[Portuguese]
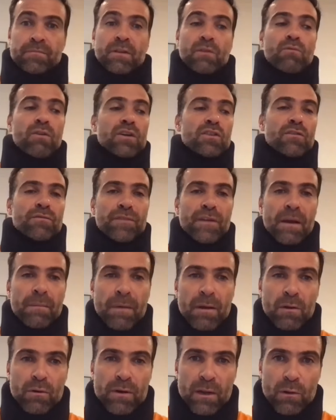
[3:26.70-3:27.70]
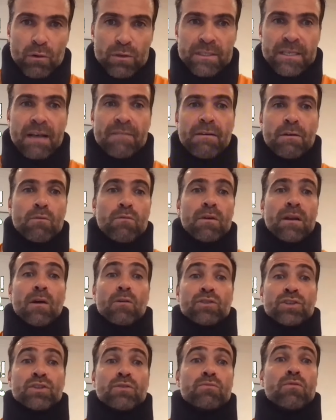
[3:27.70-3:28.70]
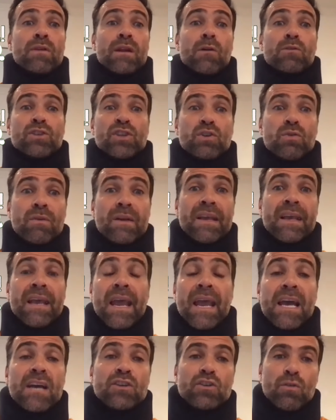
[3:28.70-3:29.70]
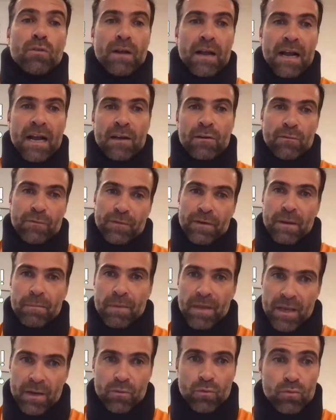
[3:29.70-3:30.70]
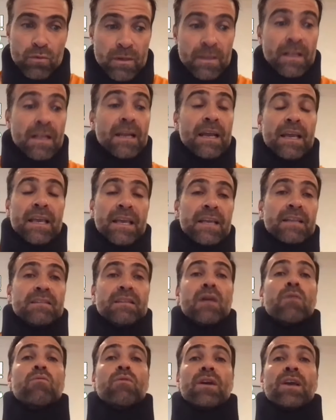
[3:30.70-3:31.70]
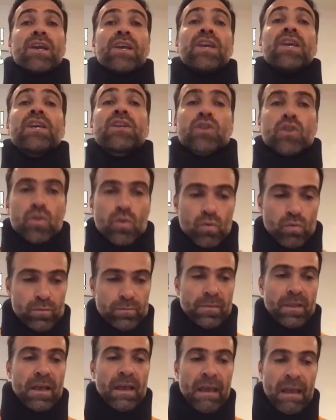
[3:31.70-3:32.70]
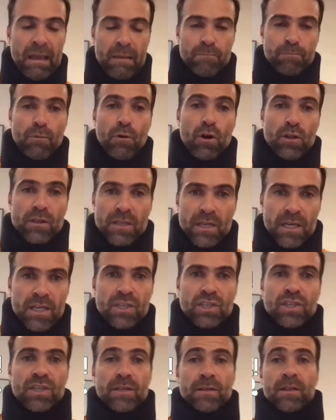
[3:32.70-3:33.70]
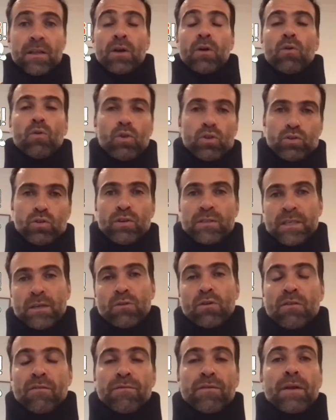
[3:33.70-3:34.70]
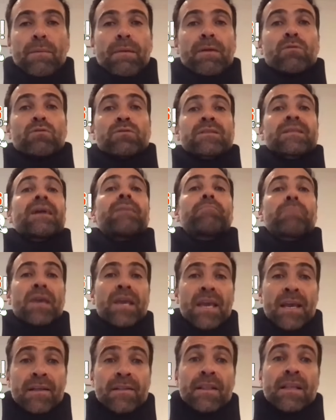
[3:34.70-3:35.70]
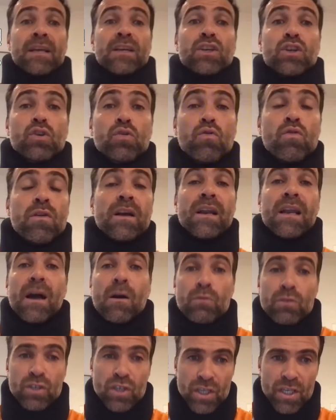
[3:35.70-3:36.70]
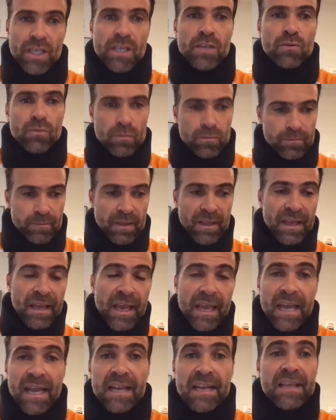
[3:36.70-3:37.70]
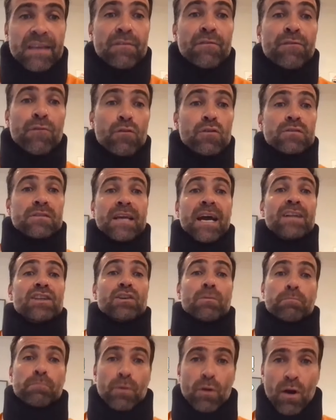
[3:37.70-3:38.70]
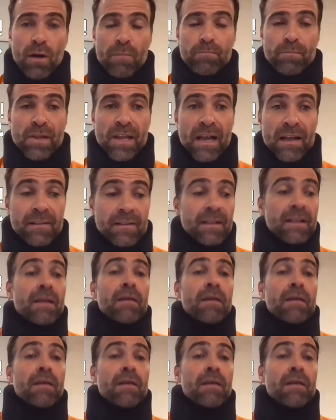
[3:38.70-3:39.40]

quando o Flamengo negociava com o Claudinho, que o Claudinho quer jogar no Flamengo. Então, isso é importante. O torcedor do Flamengo saber que o Claudinho, ele, vontade própria,